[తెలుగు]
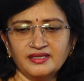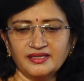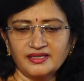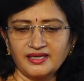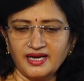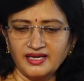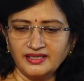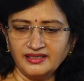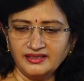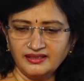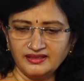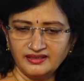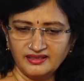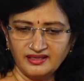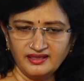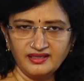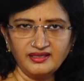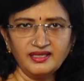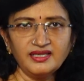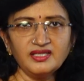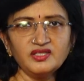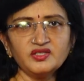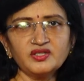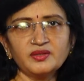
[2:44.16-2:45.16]
కానీ
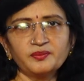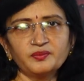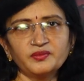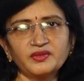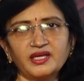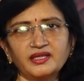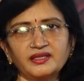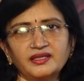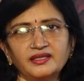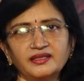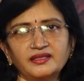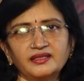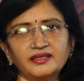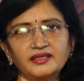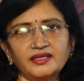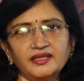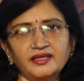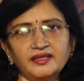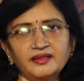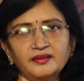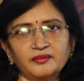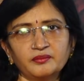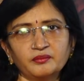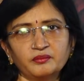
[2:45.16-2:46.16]
నేనేం చెప్తానంటే
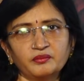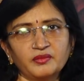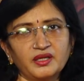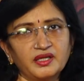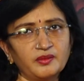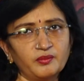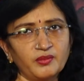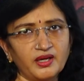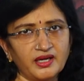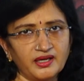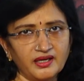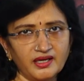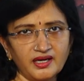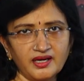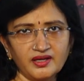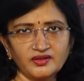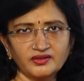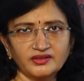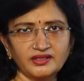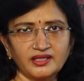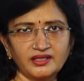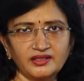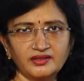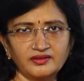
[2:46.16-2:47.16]
మన
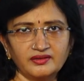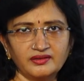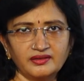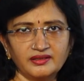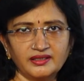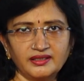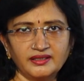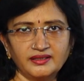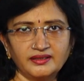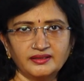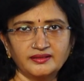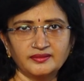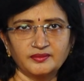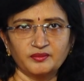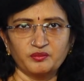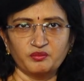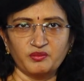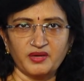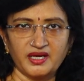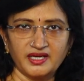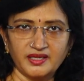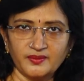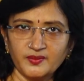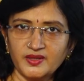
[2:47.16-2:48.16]
బంగారు తల్లుల్ని
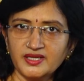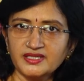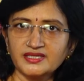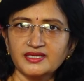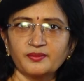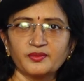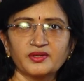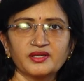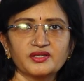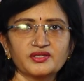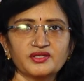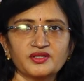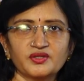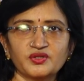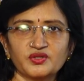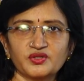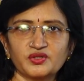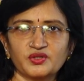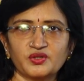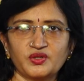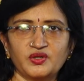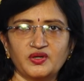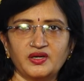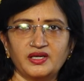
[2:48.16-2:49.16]
మనమే
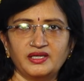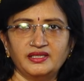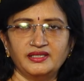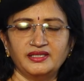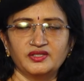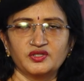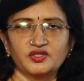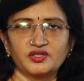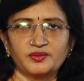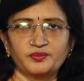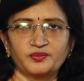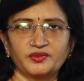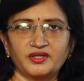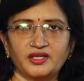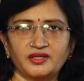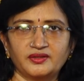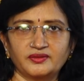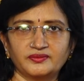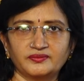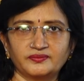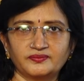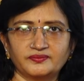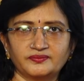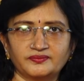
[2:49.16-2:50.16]
సంరక్షించుకోవాలి అని
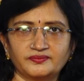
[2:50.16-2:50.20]
చెప్తాను